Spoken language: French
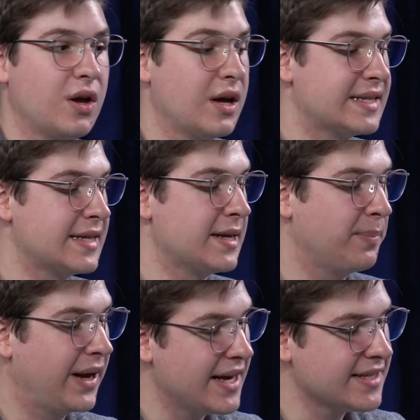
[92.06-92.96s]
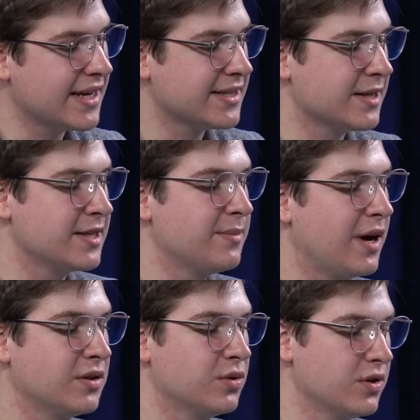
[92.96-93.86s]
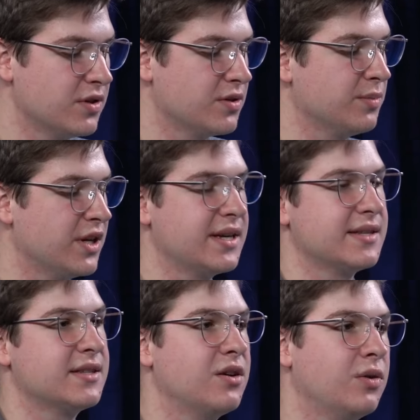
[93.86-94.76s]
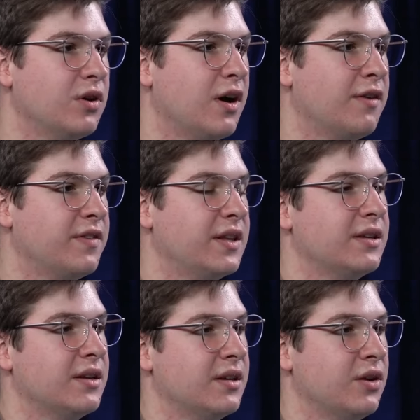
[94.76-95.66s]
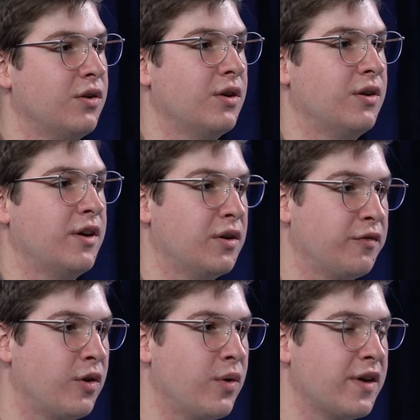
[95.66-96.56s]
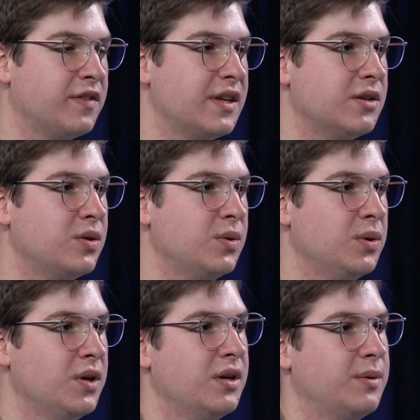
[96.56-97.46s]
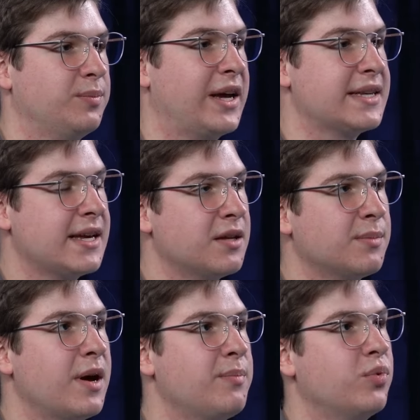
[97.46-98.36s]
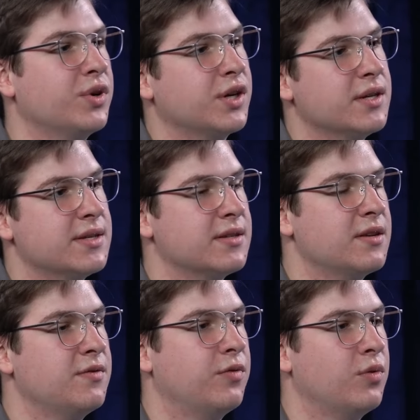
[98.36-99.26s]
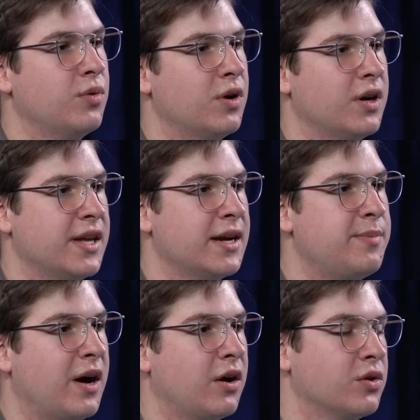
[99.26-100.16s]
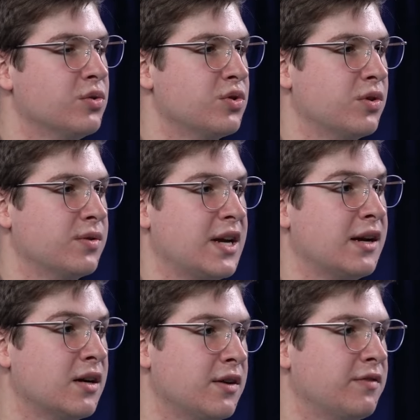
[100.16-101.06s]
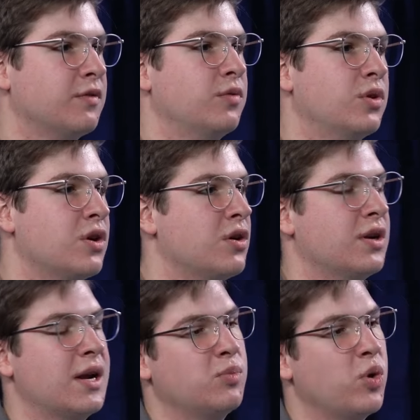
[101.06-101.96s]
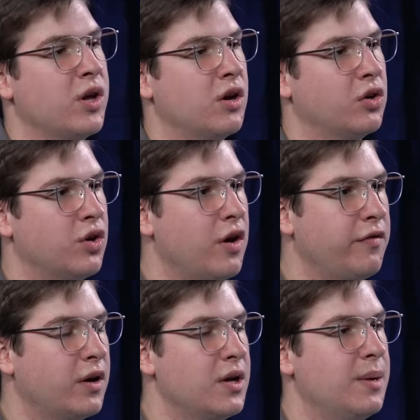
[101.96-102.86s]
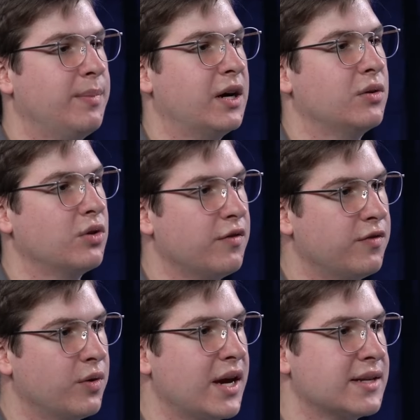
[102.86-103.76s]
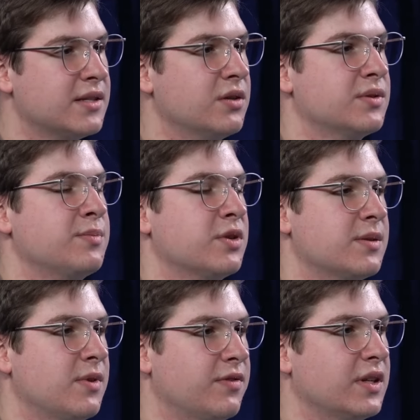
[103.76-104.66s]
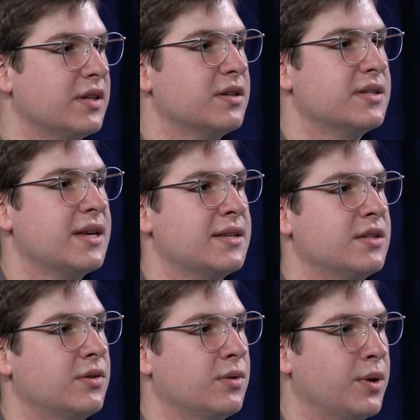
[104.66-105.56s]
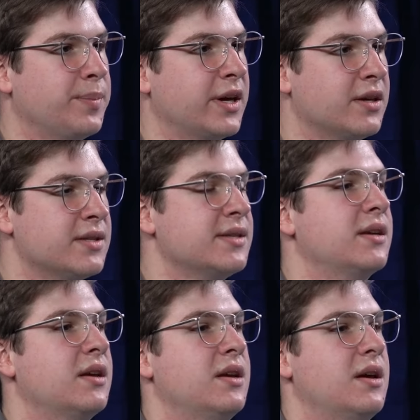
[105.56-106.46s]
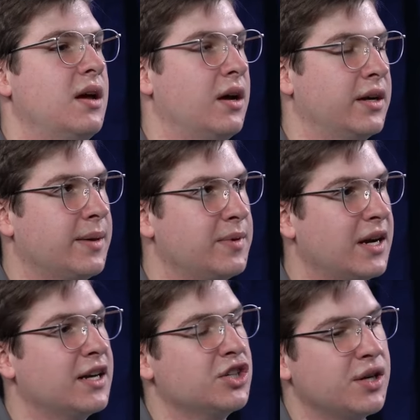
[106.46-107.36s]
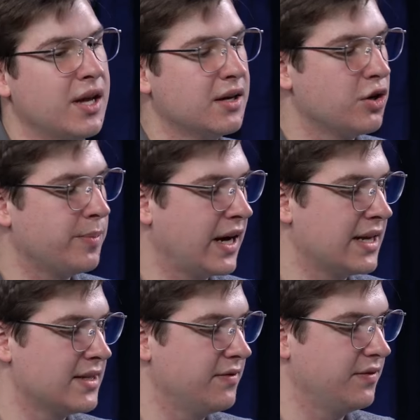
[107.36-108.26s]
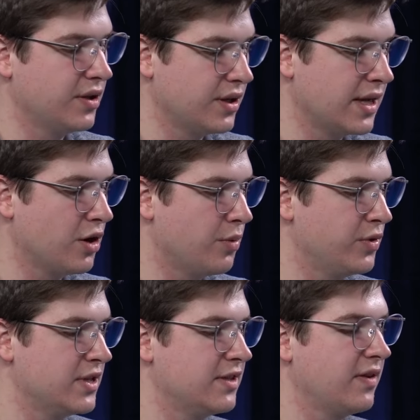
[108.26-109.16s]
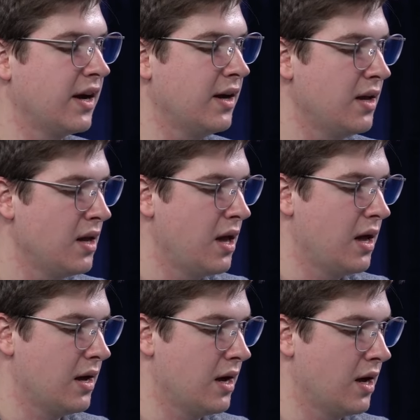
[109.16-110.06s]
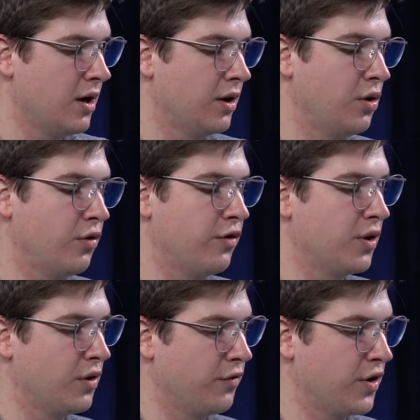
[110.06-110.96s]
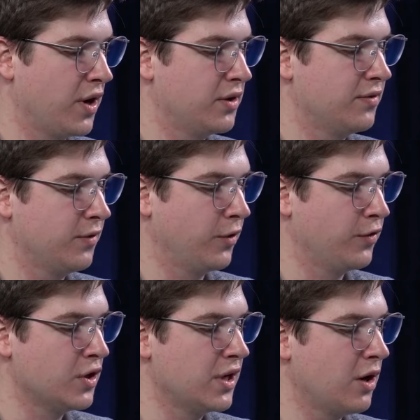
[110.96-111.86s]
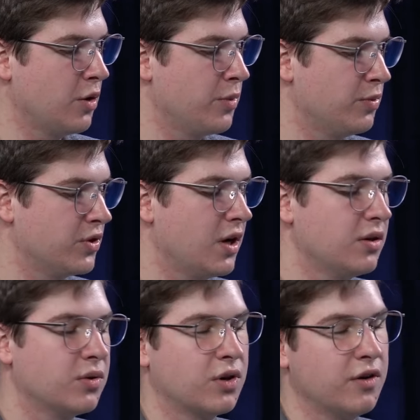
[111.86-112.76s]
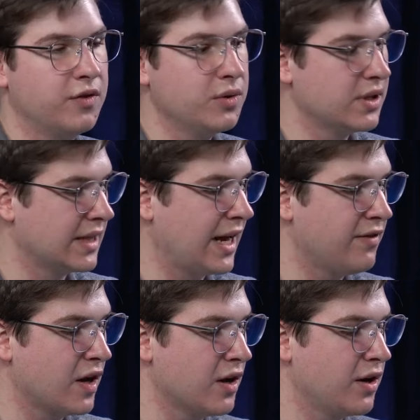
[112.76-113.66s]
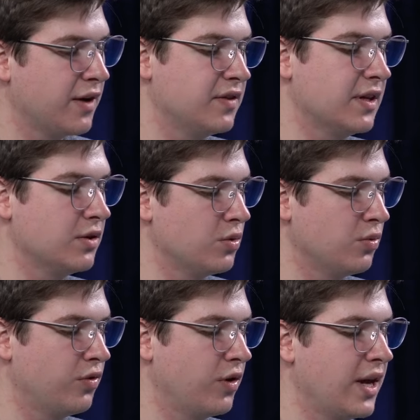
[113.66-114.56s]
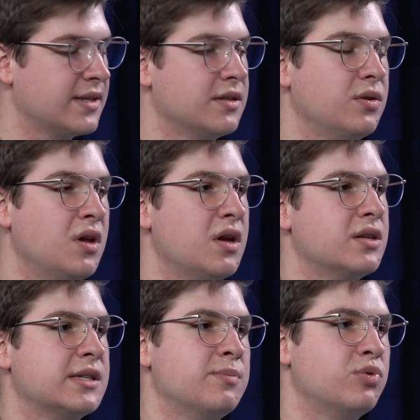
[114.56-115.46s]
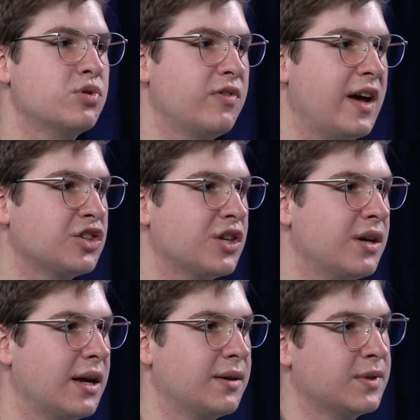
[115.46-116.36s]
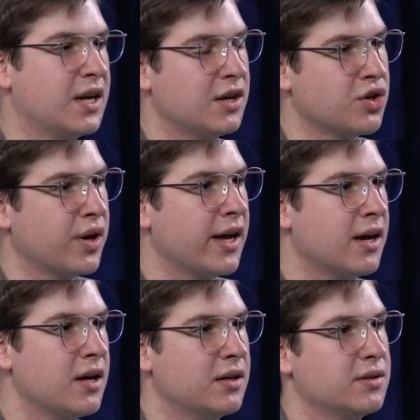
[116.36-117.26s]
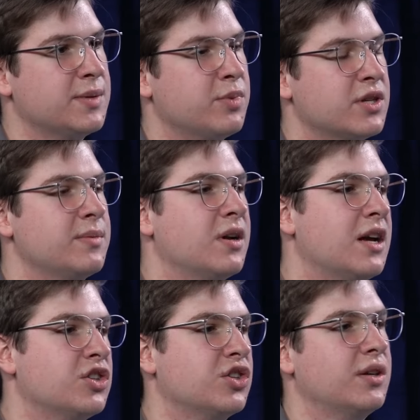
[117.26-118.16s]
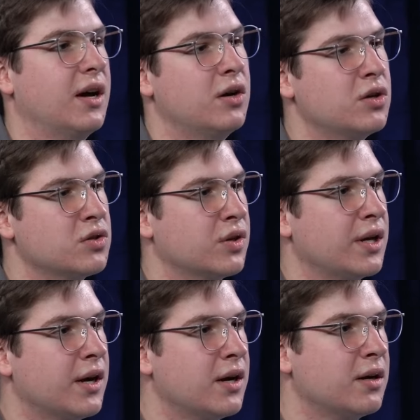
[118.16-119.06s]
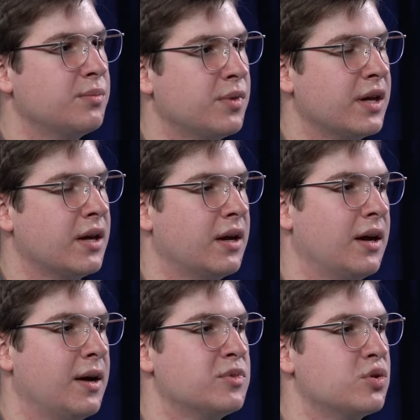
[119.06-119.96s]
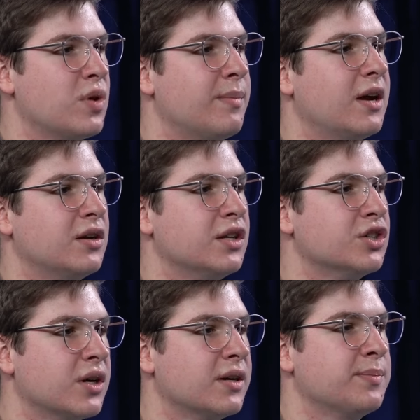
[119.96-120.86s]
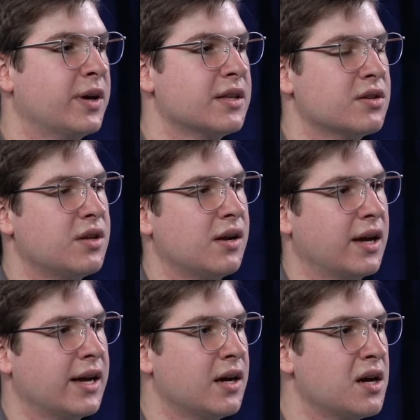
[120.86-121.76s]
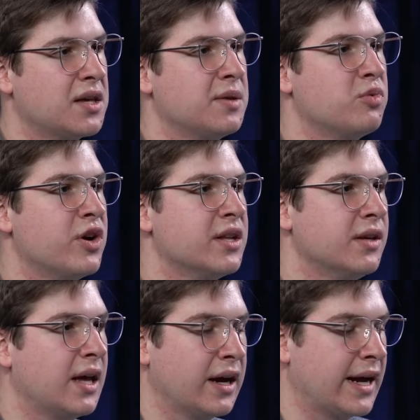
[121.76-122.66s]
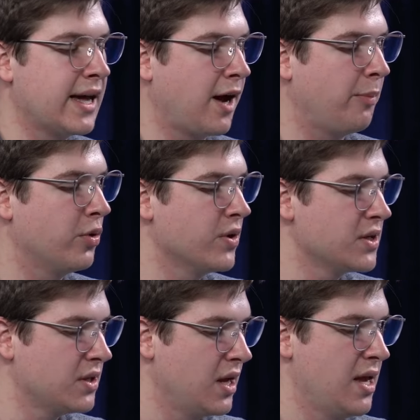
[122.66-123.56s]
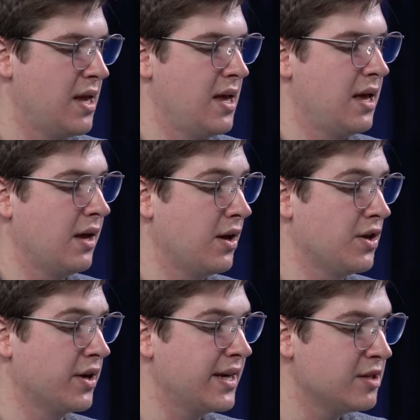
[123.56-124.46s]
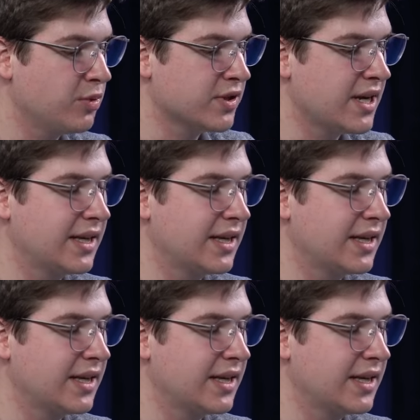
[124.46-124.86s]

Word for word: C'est presque accessible à tous. C'est une bonne question. En fait, euh, le, fonds FTQ, présentement, pour y cotiser, il faut euh, y aller par retenue sur salaire. Fait qu'il faut que l'employeur l'offre. Par contre, le fonds d'action, c'est possible de faire des cotisations périodiques. Ah capital régional coopératif, il est un peu différent. on, va, on va revenir un peu plus tard. Donc, le fonds des travailleurs FTQ ou fonds d'action, c'est plus souvent acheté dans un REER. E c'est possible de l'acheter hors du REER, e mais euh, habituellement, les gens, ils prennent ça dans le REER, e qui est brandé REER+. Euh, il y a 15 de